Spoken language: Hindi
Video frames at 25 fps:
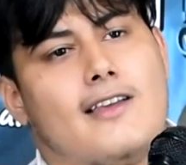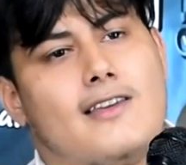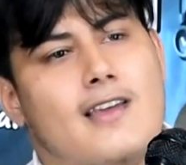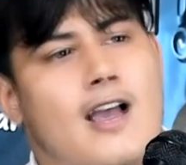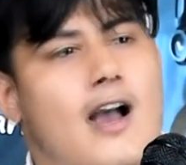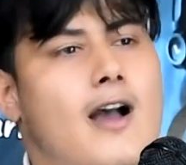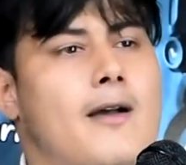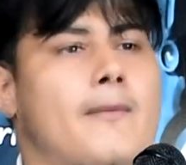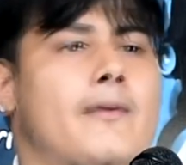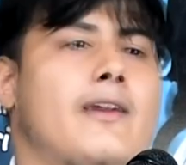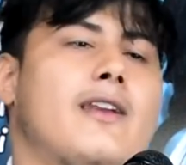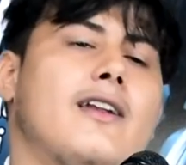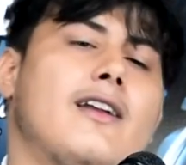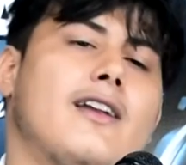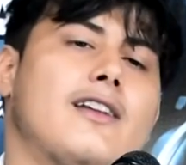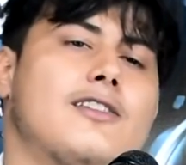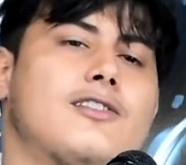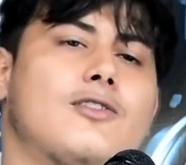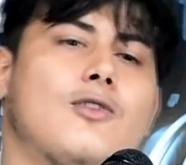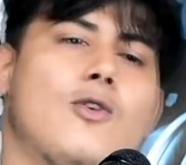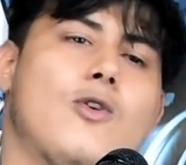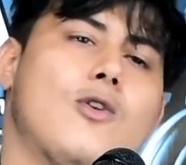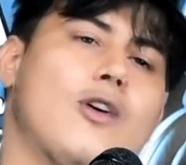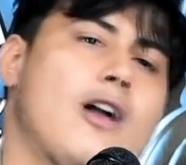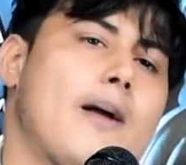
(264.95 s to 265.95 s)
यहाँ मेरे
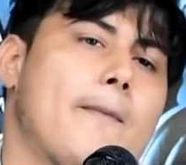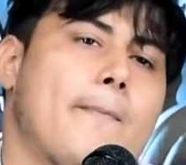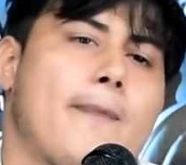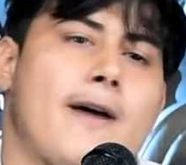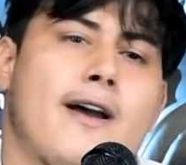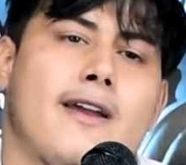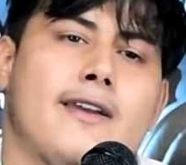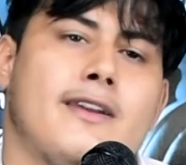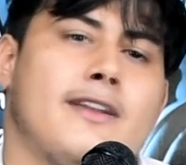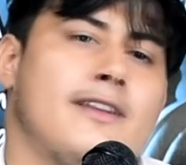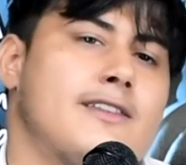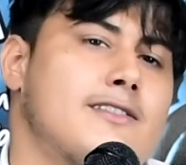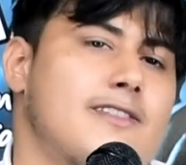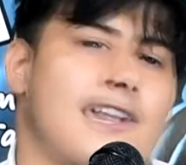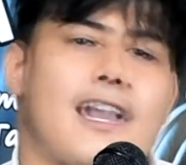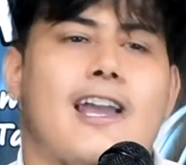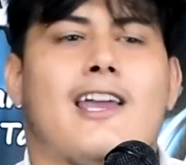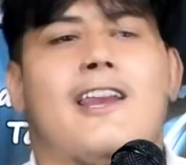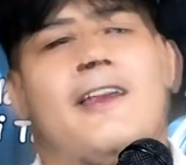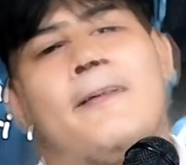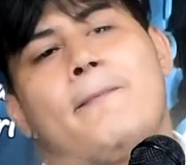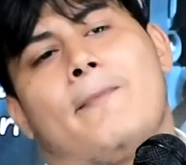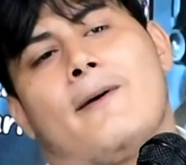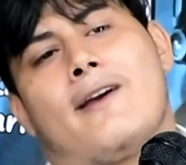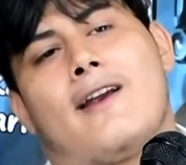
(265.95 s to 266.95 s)
अशकों का पानी
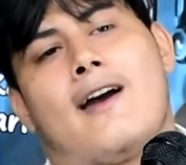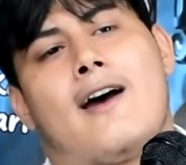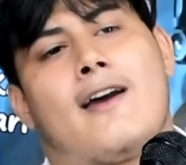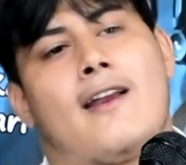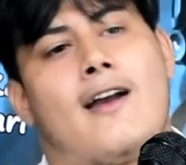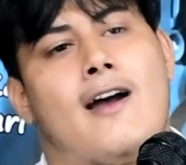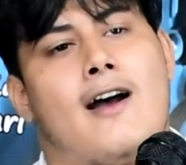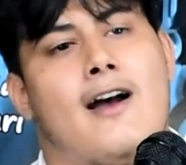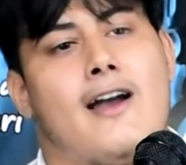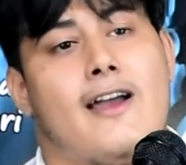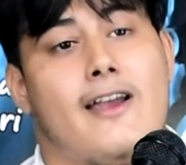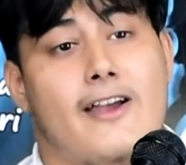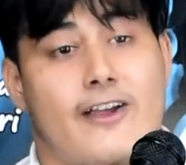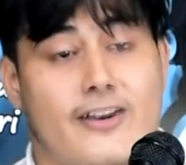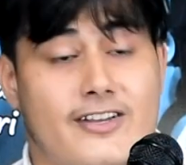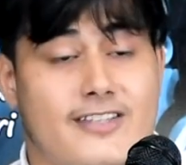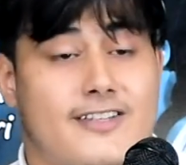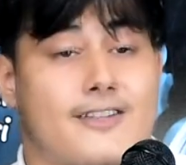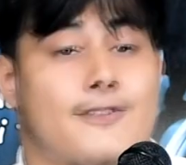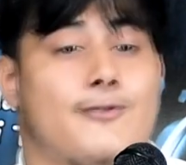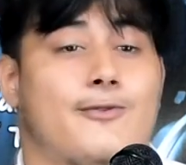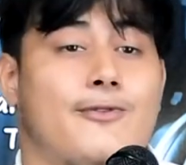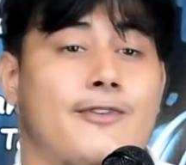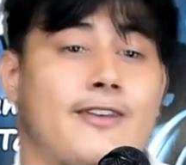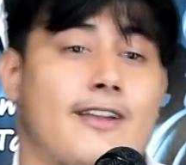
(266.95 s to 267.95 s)
चेहरे पर आ रहा है और
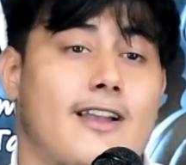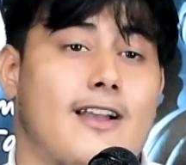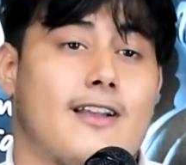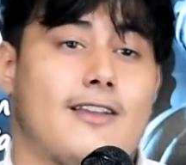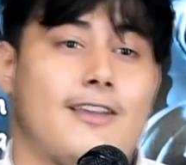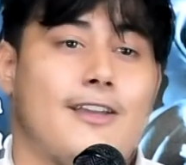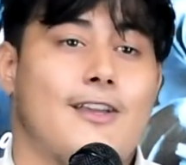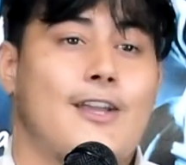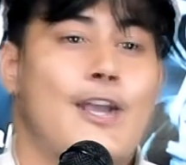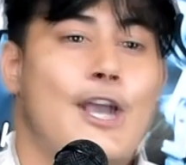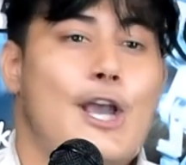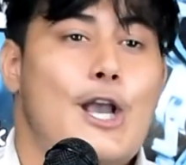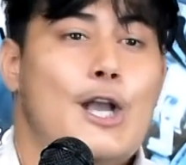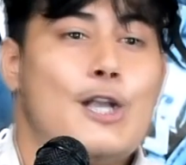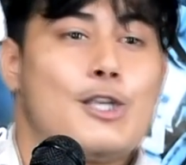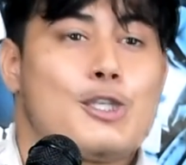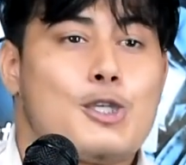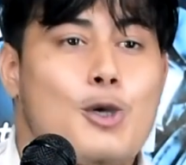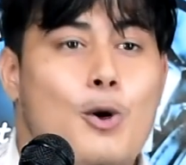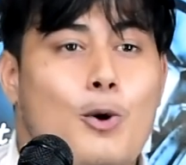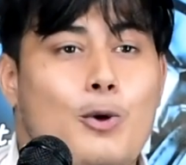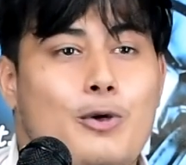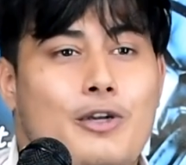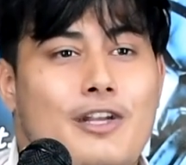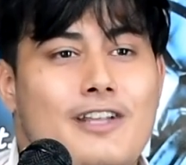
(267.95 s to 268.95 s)
इसे सुनिएगा कि
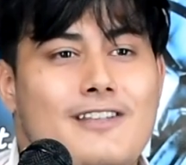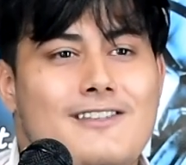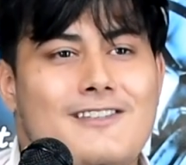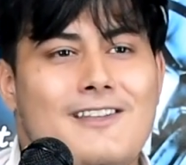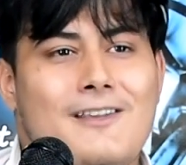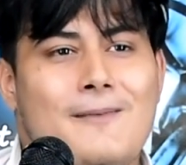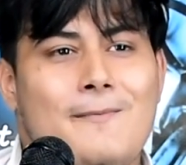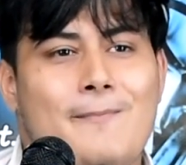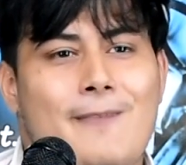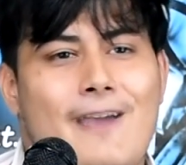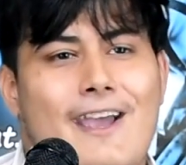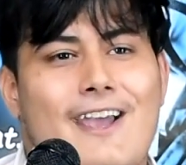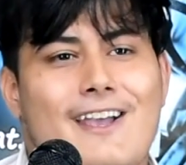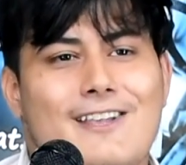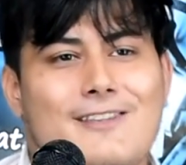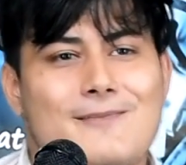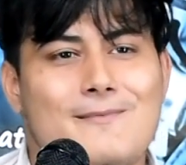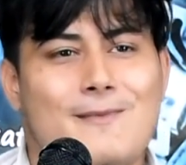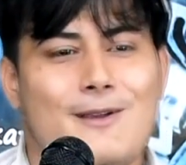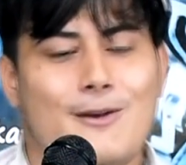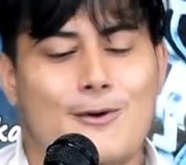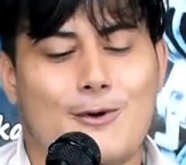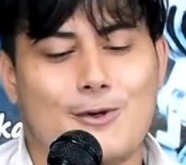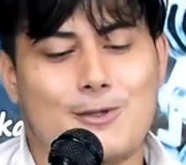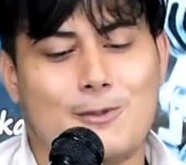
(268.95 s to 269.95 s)
छोटी सी बहस
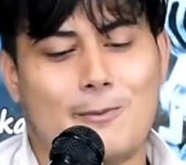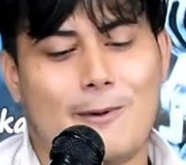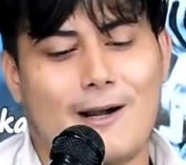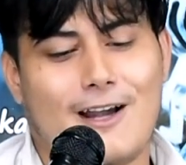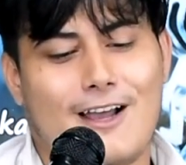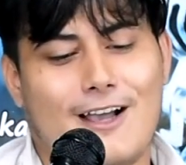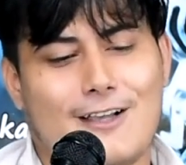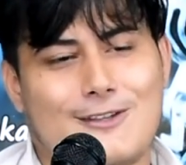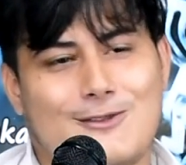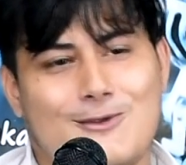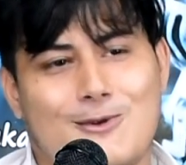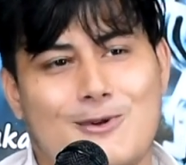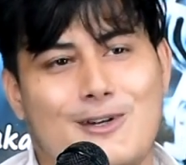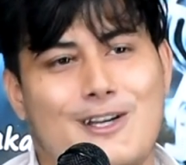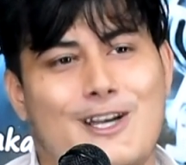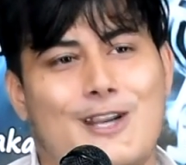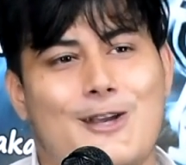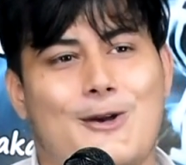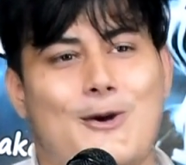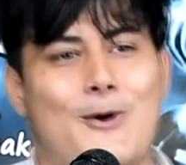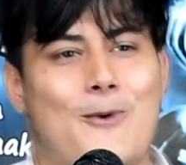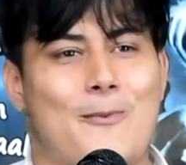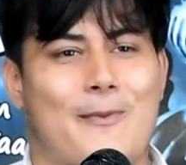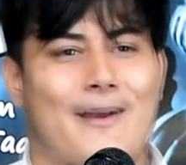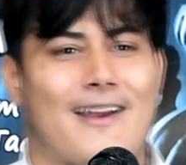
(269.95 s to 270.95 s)
में कुछ बड़ा
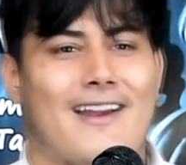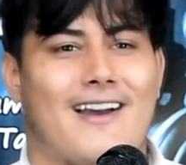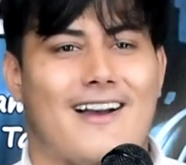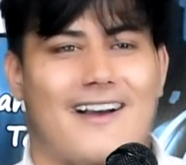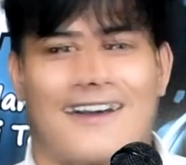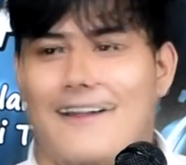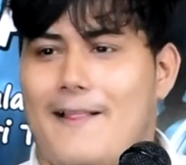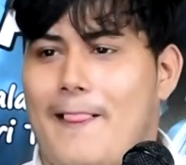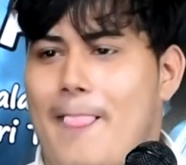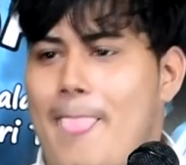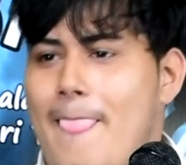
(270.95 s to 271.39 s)
सुनने को मिला